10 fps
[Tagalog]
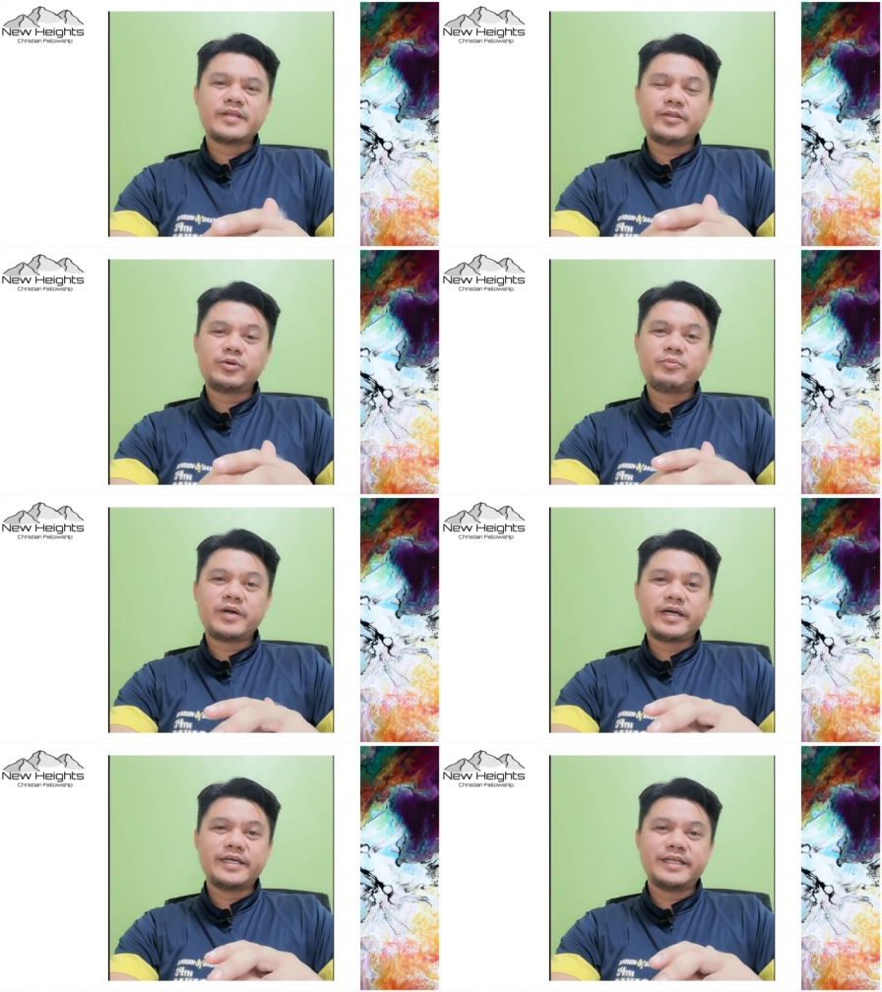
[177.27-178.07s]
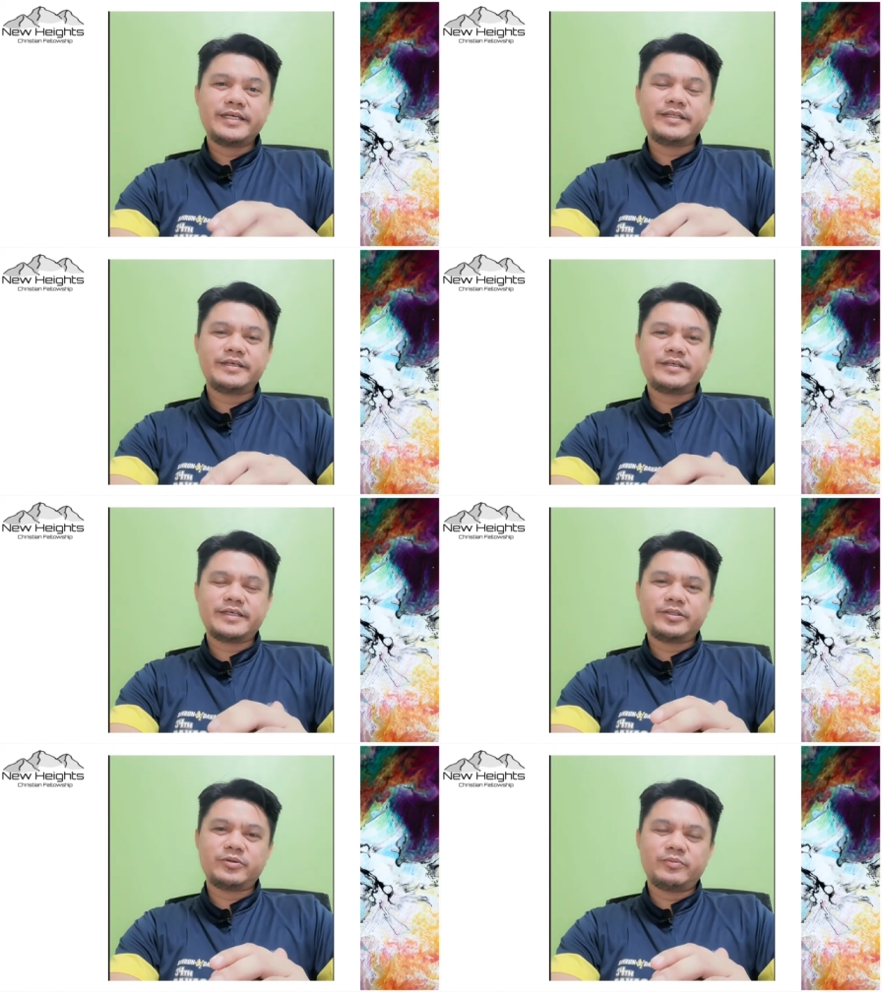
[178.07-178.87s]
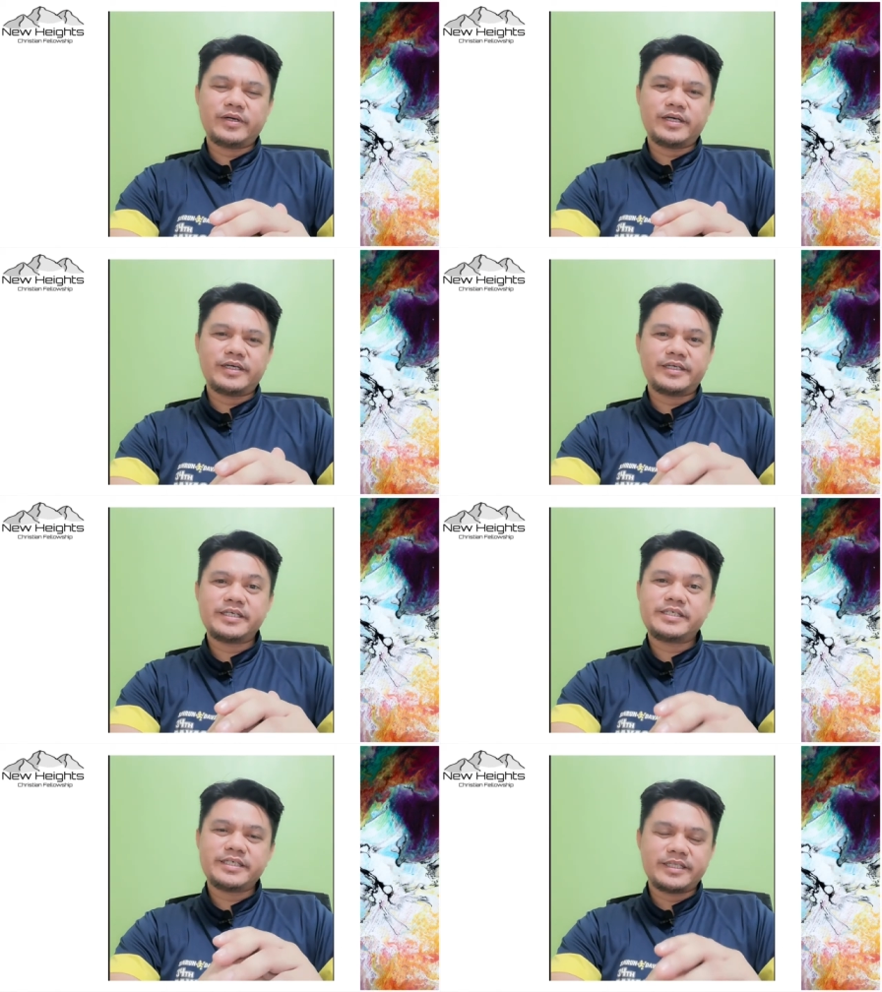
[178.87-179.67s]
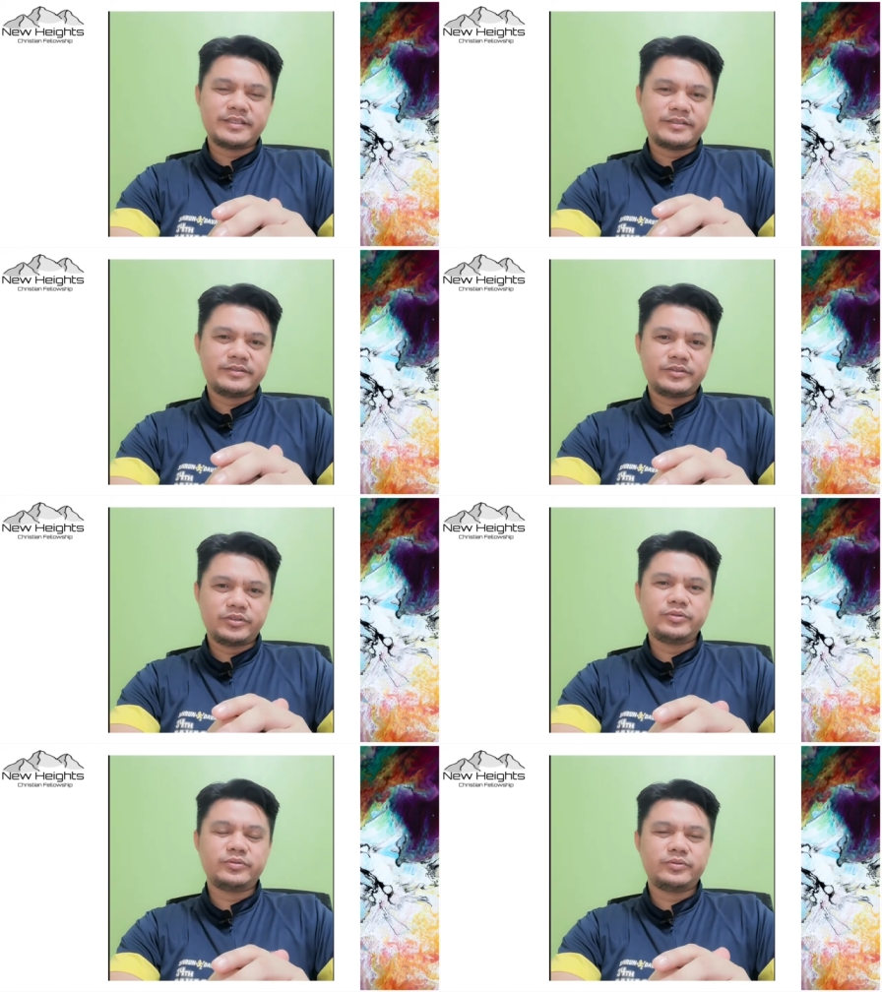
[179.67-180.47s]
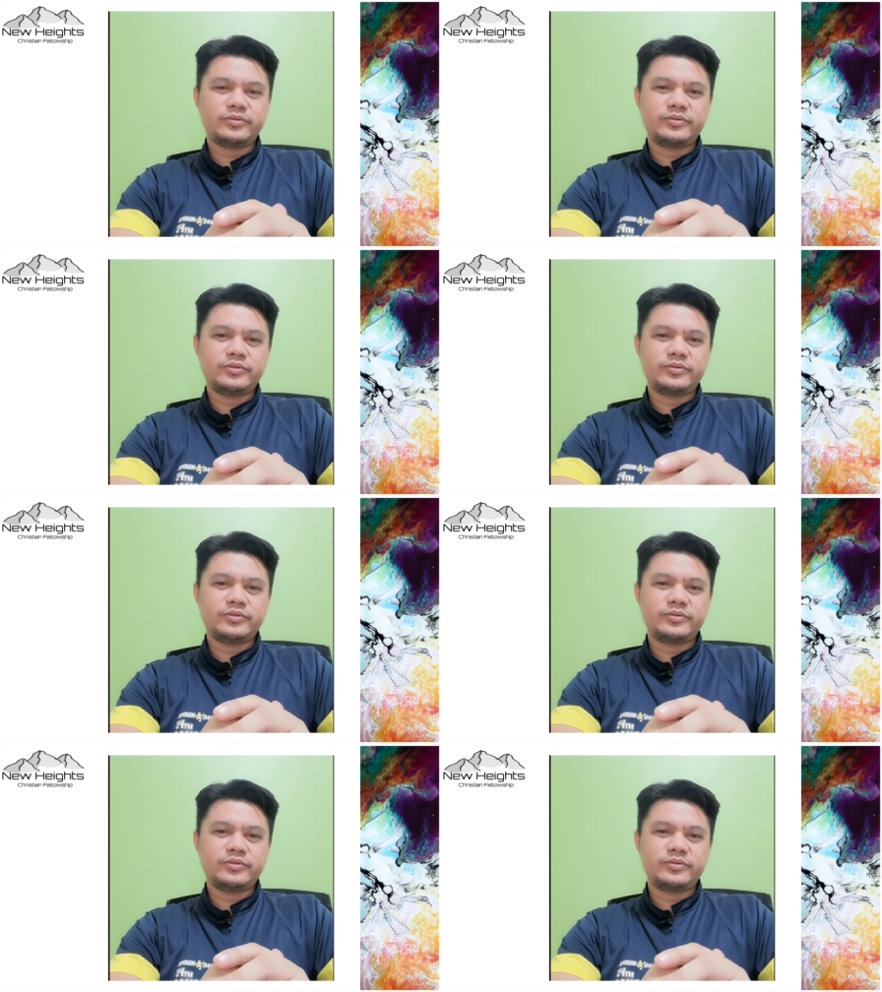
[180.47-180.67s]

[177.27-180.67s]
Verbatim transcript: katong mga Hellenic, katong mga Grecian, Jew,